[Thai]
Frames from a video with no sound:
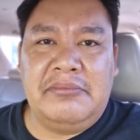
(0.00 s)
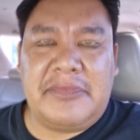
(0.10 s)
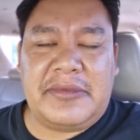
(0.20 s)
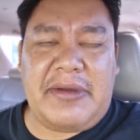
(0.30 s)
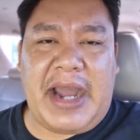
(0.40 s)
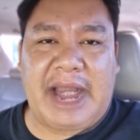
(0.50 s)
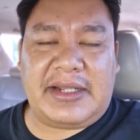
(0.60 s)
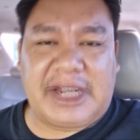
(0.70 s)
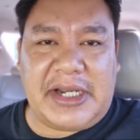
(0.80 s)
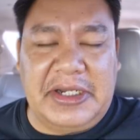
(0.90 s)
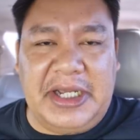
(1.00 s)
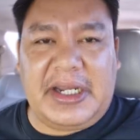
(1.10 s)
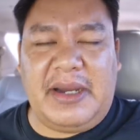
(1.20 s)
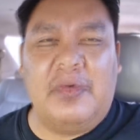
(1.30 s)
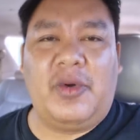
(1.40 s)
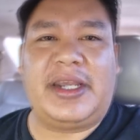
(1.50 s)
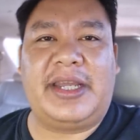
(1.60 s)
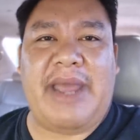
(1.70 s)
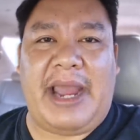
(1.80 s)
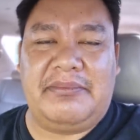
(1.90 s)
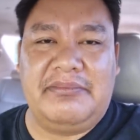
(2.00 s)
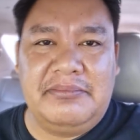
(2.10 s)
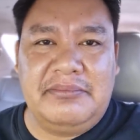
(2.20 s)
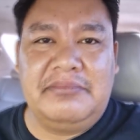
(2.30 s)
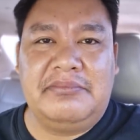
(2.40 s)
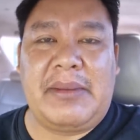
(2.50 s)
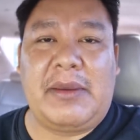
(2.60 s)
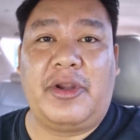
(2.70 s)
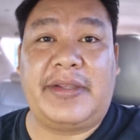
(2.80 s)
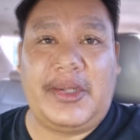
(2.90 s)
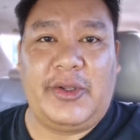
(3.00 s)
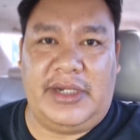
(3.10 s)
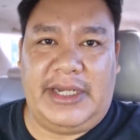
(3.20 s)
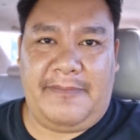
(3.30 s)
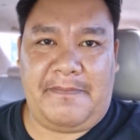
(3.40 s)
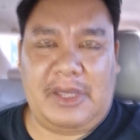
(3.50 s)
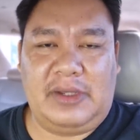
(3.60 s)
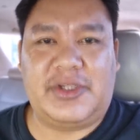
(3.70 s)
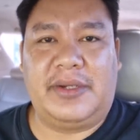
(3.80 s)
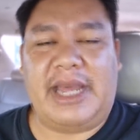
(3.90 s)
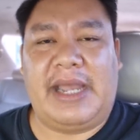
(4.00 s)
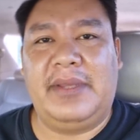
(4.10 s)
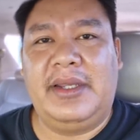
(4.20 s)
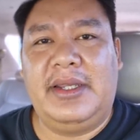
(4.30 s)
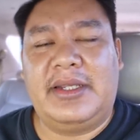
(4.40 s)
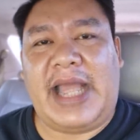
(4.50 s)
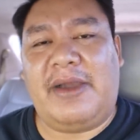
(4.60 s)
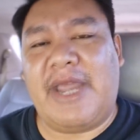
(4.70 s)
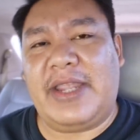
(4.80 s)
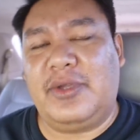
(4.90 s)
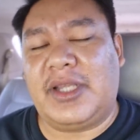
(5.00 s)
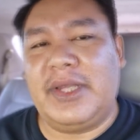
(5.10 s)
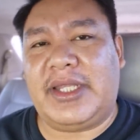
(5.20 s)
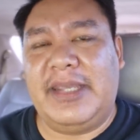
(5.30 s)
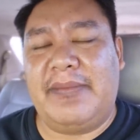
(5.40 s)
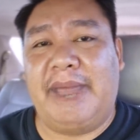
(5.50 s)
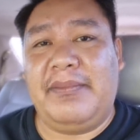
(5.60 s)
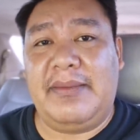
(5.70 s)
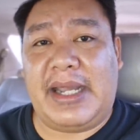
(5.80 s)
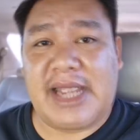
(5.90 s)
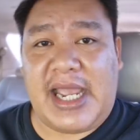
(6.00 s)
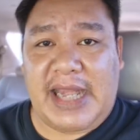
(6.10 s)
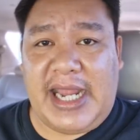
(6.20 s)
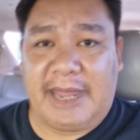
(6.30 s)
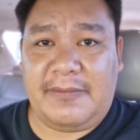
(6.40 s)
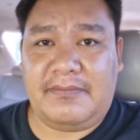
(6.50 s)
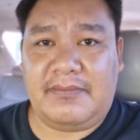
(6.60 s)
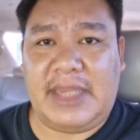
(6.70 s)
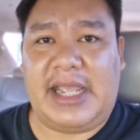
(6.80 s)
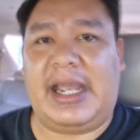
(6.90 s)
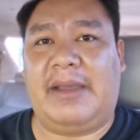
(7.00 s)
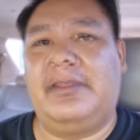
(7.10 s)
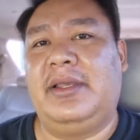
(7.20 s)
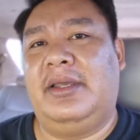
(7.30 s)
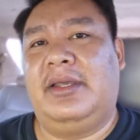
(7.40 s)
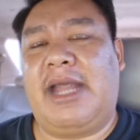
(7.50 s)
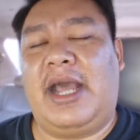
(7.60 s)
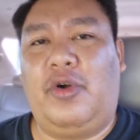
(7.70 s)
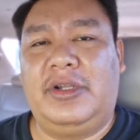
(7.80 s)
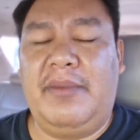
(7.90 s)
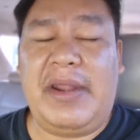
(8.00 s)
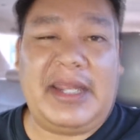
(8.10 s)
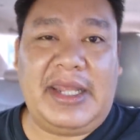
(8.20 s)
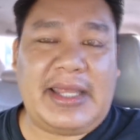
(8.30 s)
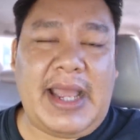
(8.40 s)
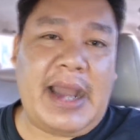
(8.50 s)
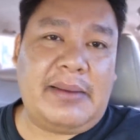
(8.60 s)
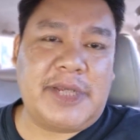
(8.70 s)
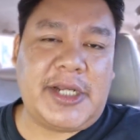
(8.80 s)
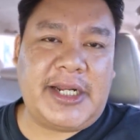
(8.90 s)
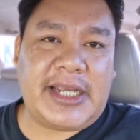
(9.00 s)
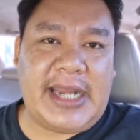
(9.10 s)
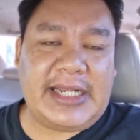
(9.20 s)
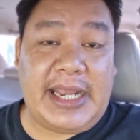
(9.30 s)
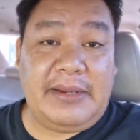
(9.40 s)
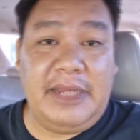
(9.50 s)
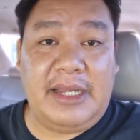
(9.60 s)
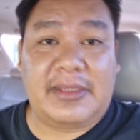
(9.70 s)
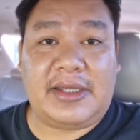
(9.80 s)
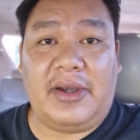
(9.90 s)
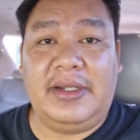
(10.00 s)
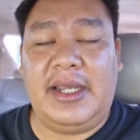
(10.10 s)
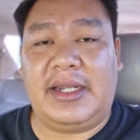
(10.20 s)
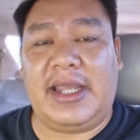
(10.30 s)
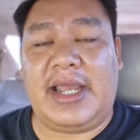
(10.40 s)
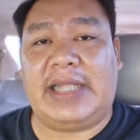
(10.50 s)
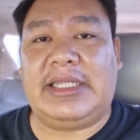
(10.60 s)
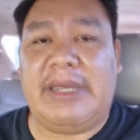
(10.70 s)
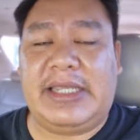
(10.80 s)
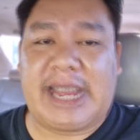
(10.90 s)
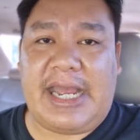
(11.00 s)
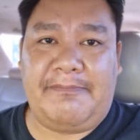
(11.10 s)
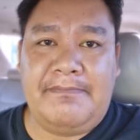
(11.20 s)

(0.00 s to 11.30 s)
จะมาจะเคลื่อนขบวนกันแบบมาบนถนนนะคุณผู้ชมครับถามว่ายุทธวิธีแบบนี้มาจากไหนนะครับถ้าคนที่ไม่ได้ติดตามสถานการณ์การเมืองมาต่อเนื่องนี่ก็อาจจะไม่ทราบ